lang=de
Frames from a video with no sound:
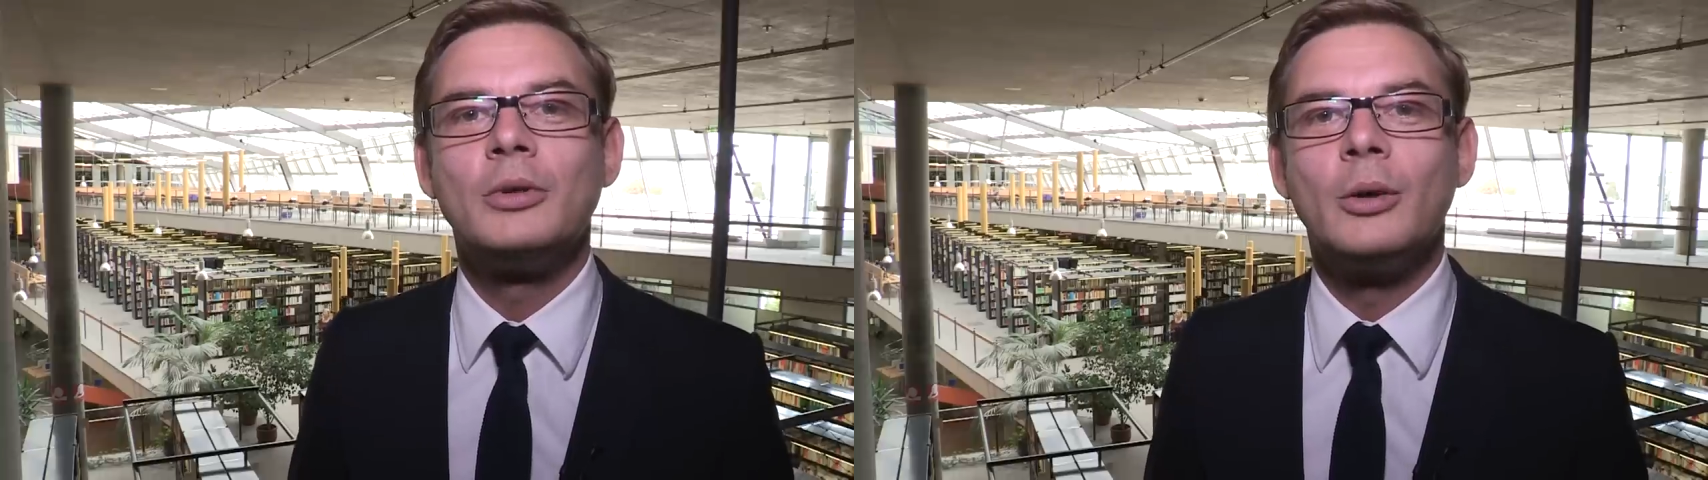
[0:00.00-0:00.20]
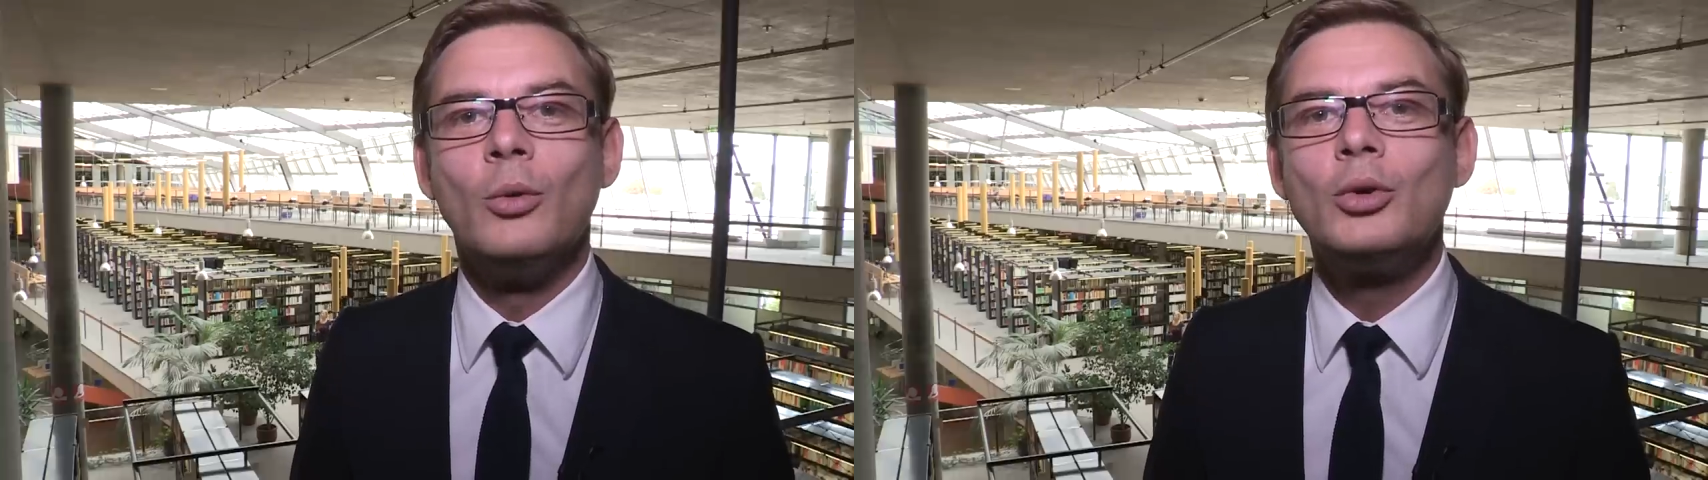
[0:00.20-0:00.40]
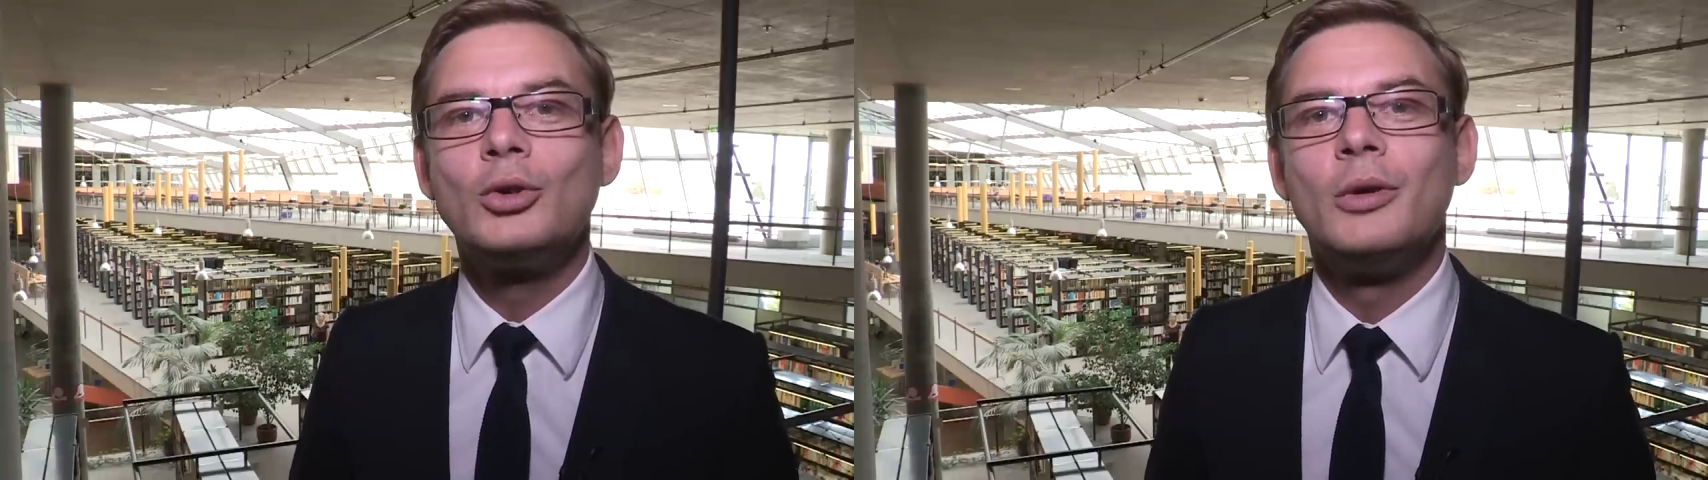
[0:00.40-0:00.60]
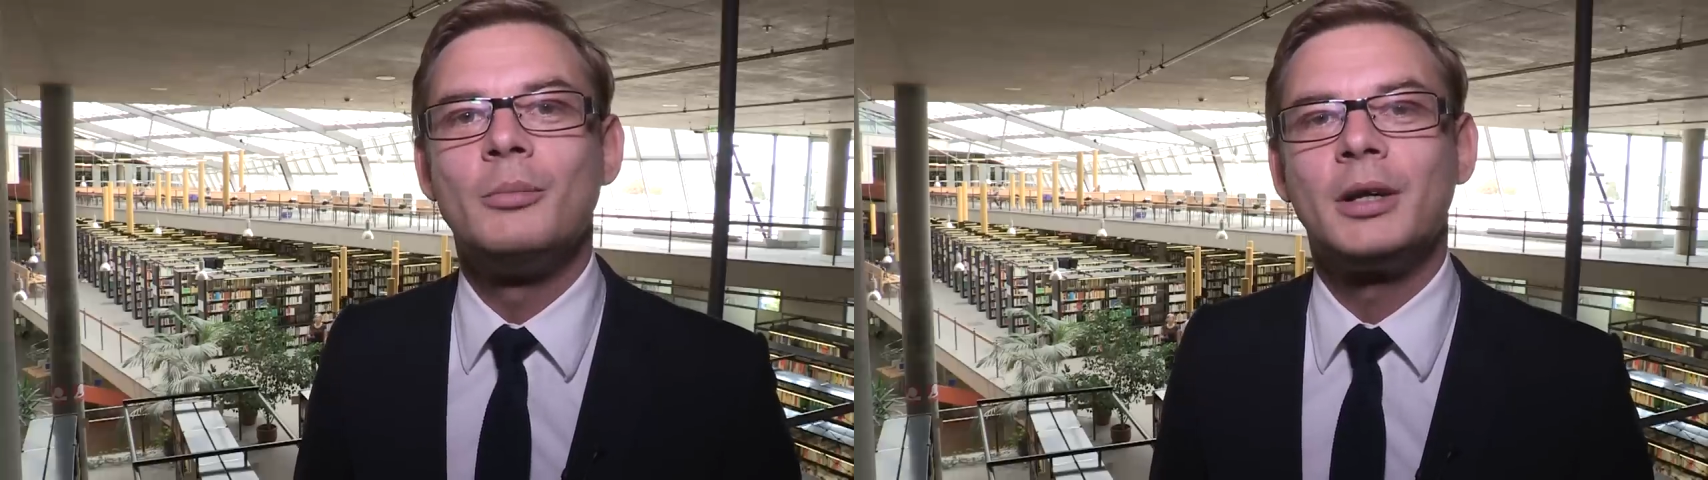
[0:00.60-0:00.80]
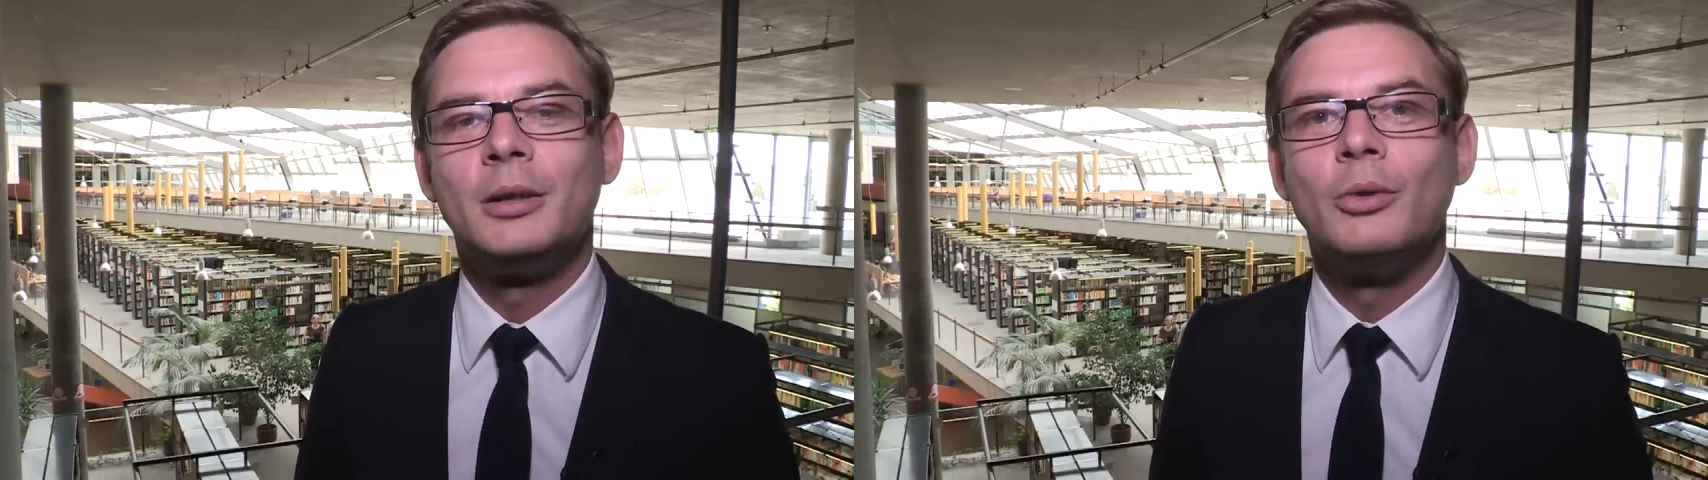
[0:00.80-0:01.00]
und der Hochschule
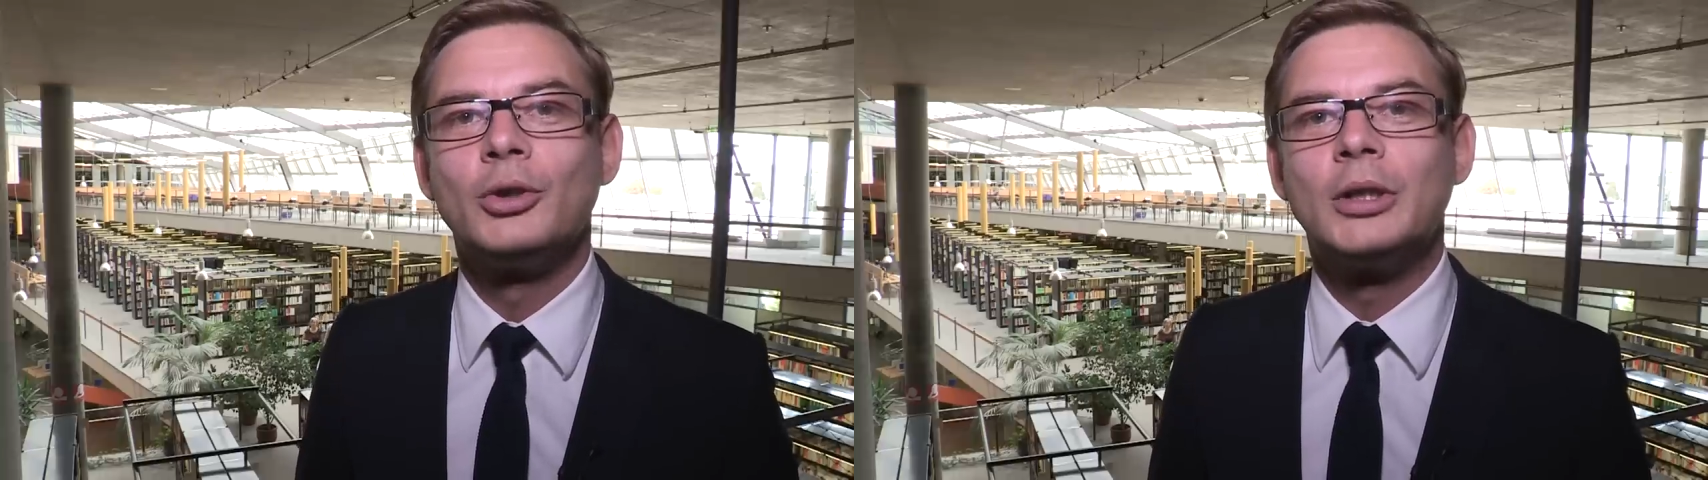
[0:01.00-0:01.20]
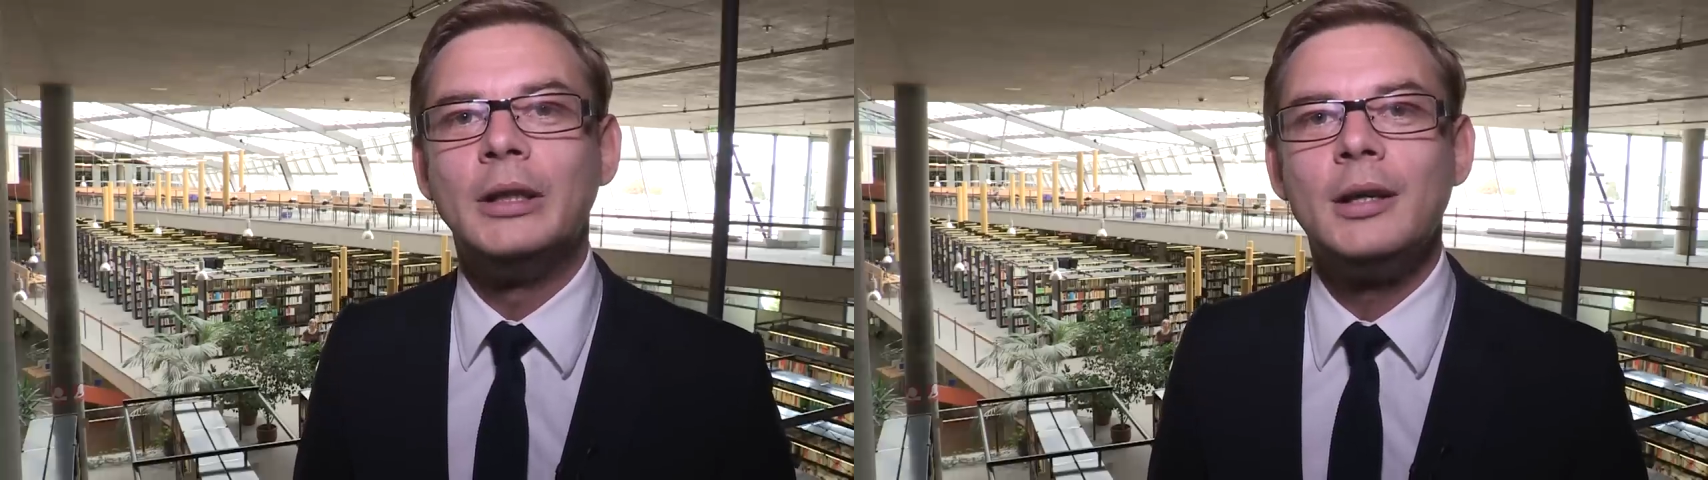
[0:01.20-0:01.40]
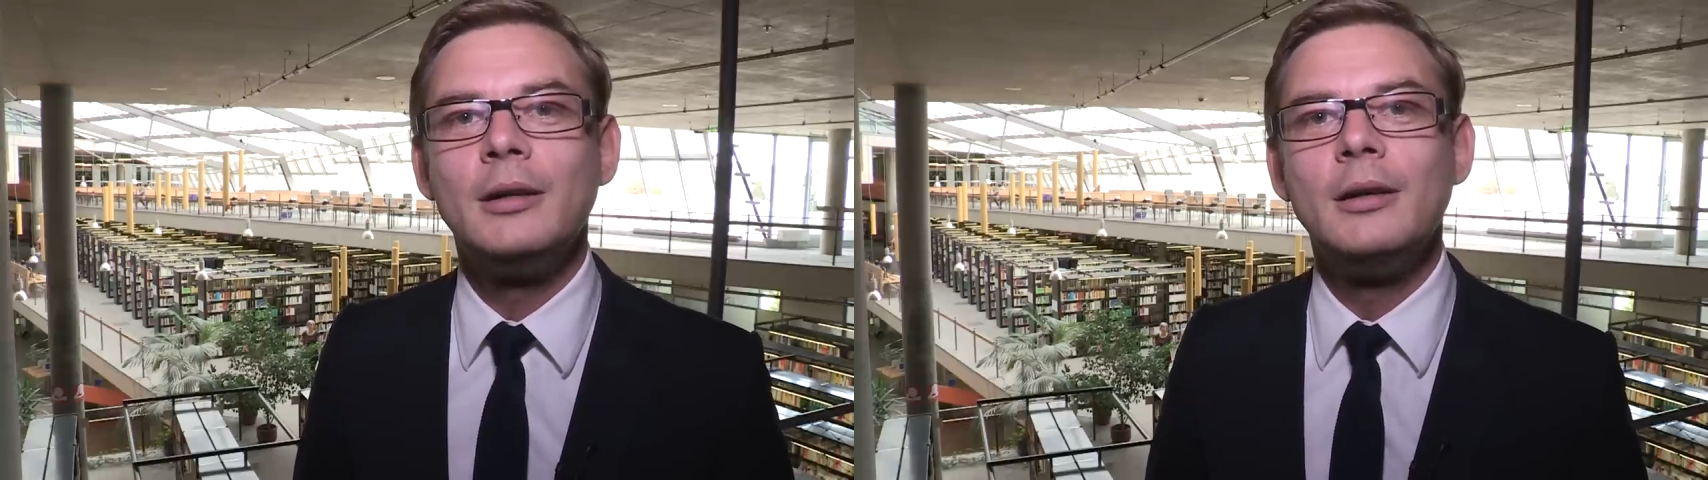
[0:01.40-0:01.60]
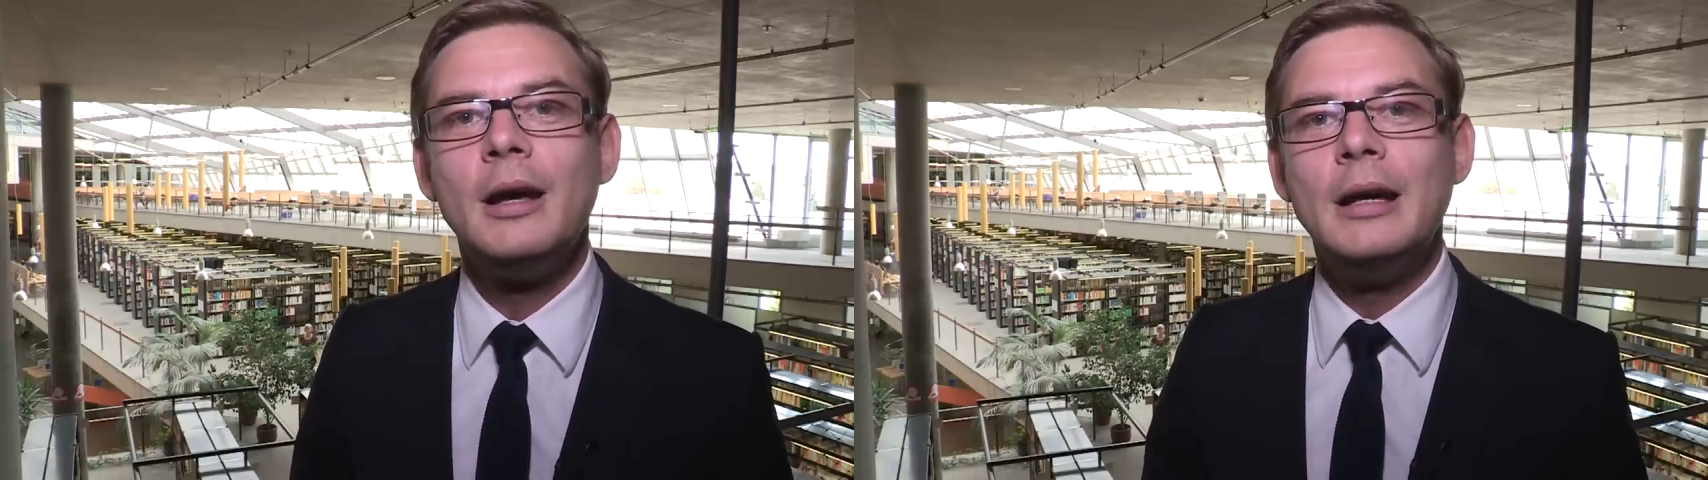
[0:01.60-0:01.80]
Magdeburg-Stendal,